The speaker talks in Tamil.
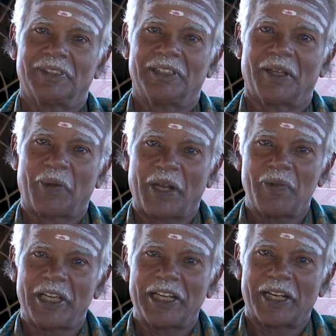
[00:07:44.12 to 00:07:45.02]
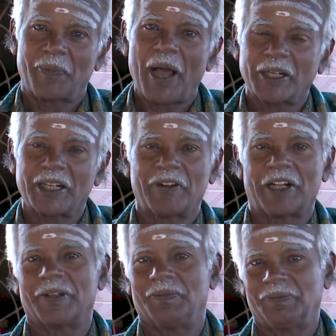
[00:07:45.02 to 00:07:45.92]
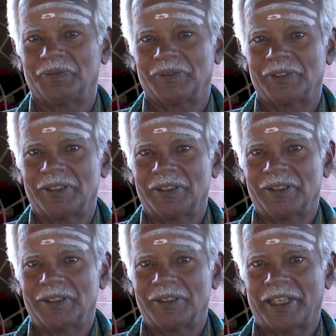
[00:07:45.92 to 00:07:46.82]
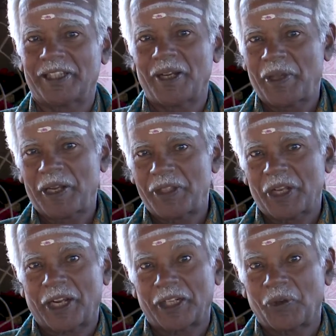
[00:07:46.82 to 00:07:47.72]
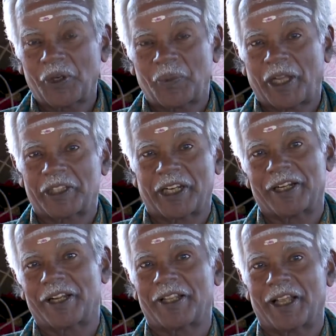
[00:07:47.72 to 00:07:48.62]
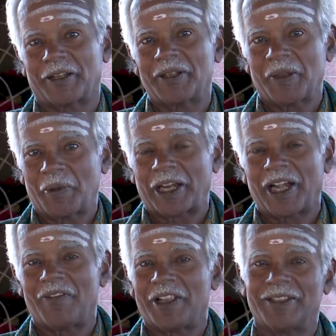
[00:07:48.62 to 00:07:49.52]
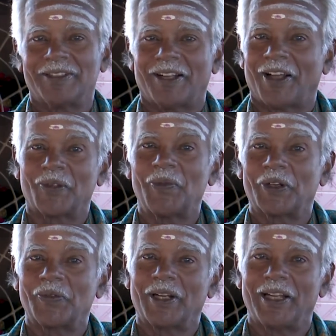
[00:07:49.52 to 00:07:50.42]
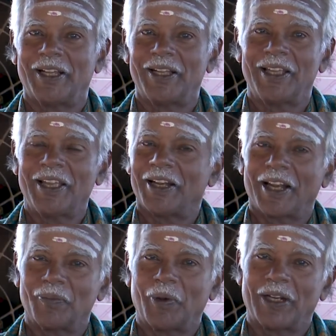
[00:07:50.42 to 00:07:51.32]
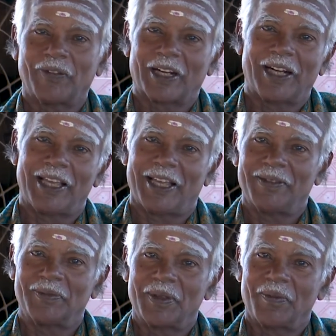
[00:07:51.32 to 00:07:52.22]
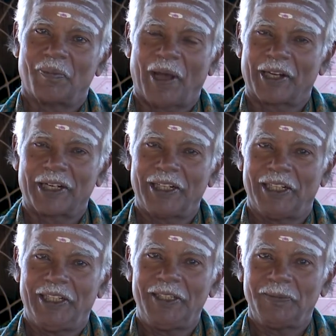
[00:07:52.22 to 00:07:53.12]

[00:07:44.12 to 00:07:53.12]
இந்த பெருமையை நீங்கள் பார்க்க வேண்டும் எத்தனை பேர் இந்த கண் கொண்டு பார்த்தீர்கள் என்றுதான் இப்போ கேள்வி அது மட்டுமல்ல நண்பானவர்களே பாருங்கள்